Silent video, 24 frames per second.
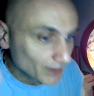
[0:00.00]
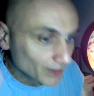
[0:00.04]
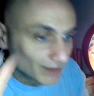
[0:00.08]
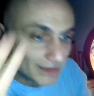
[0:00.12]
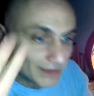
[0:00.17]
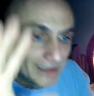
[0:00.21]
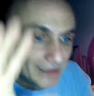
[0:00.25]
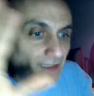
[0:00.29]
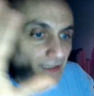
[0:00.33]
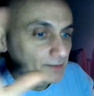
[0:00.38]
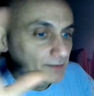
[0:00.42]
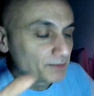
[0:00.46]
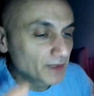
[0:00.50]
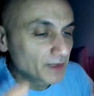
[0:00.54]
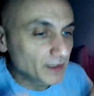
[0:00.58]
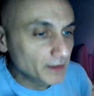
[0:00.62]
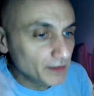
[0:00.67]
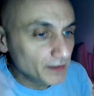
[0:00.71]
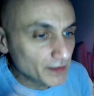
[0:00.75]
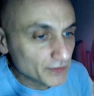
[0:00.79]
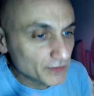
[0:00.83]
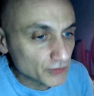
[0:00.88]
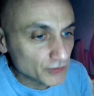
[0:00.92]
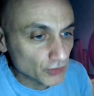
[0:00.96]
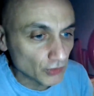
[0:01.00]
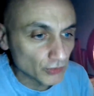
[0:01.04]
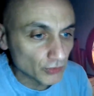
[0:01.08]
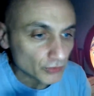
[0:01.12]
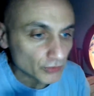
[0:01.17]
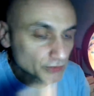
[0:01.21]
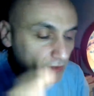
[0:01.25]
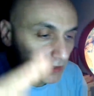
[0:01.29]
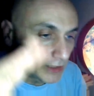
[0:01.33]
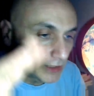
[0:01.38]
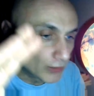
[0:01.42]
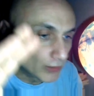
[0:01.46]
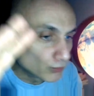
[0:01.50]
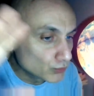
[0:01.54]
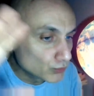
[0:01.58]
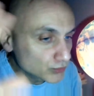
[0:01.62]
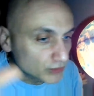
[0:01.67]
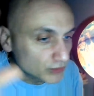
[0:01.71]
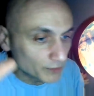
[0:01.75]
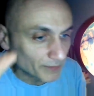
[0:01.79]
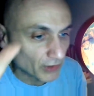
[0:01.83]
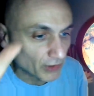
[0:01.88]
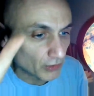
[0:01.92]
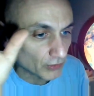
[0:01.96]
Le librerie sono delle
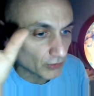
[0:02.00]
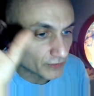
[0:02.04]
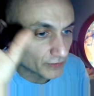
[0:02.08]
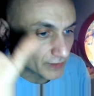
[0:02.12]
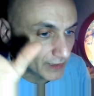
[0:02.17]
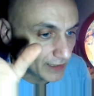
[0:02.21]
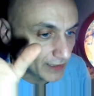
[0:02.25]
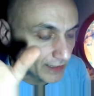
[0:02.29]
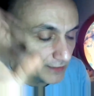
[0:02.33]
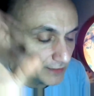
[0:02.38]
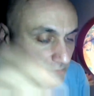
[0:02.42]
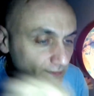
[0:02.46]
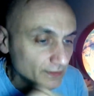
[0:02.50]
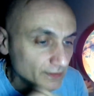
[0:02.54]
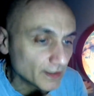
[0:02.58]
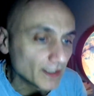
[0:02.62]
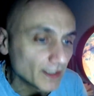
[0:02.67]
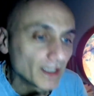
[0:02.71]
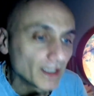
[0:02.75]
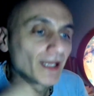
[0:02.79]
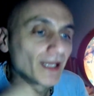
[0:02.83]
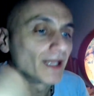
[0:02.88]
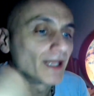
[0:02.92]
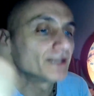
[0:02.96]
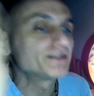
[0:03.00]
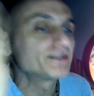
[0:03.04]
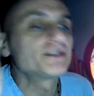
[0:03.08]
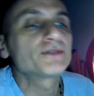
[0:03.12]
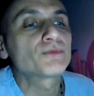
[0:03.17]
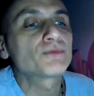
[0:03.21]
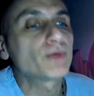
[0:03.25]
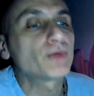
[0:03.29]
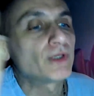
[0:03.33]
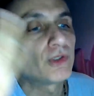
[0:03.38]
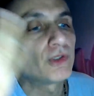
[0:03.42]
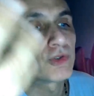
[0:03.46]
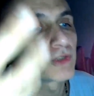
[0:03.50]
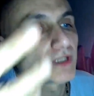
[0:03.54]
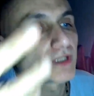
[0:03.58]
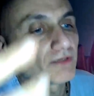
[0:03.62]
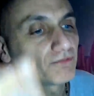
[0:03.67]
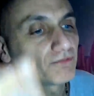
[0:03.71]
ultime cose lette e di quello che